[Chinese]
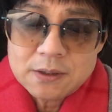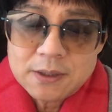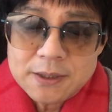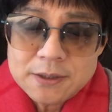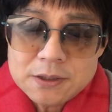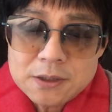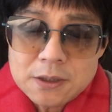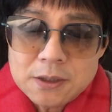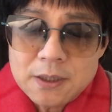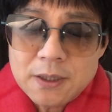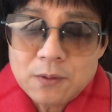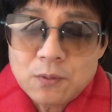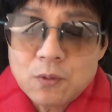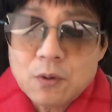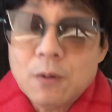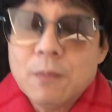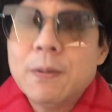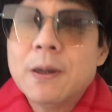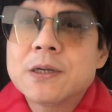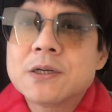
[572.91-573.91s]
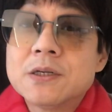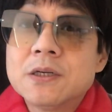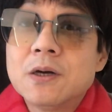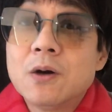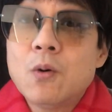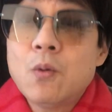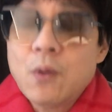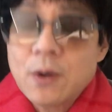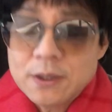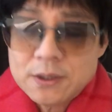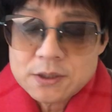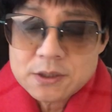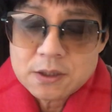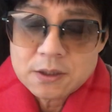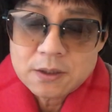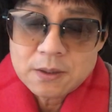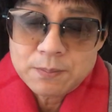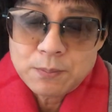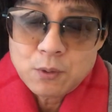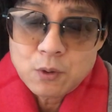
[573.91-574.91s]
但今年恐怕是一个幻
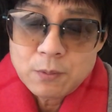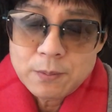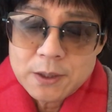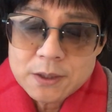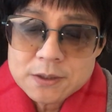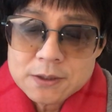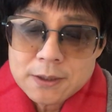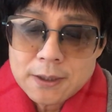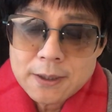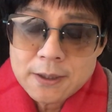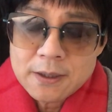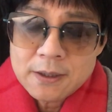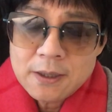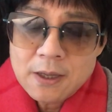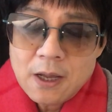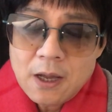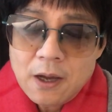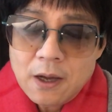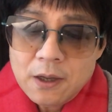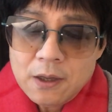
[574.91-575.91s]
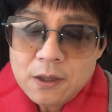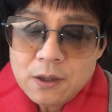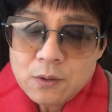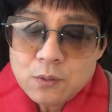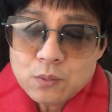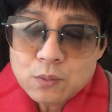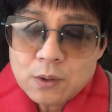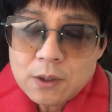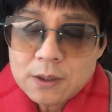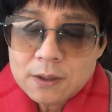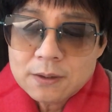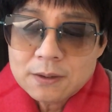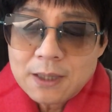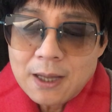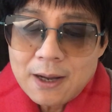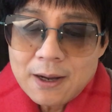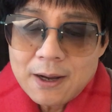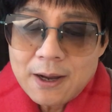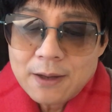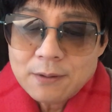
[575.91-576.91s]
想的破灭之年，A 股很
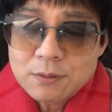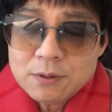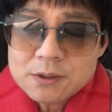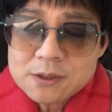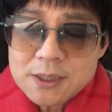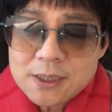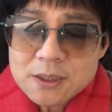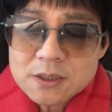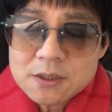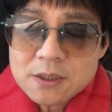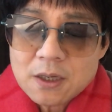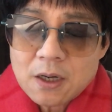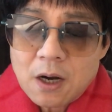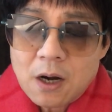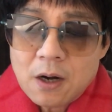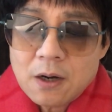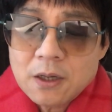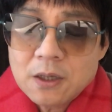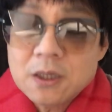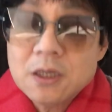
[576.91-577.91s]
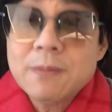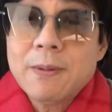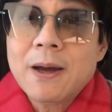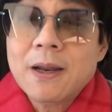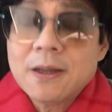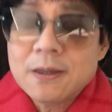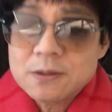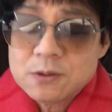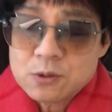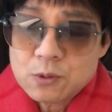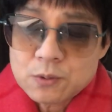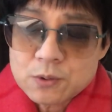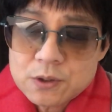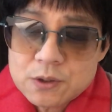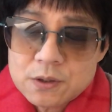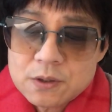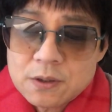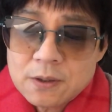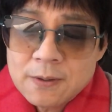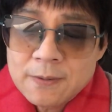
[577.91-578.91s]
大概率再现2018年走
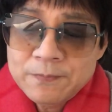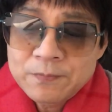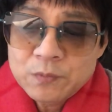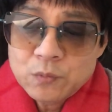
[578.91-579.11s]
势。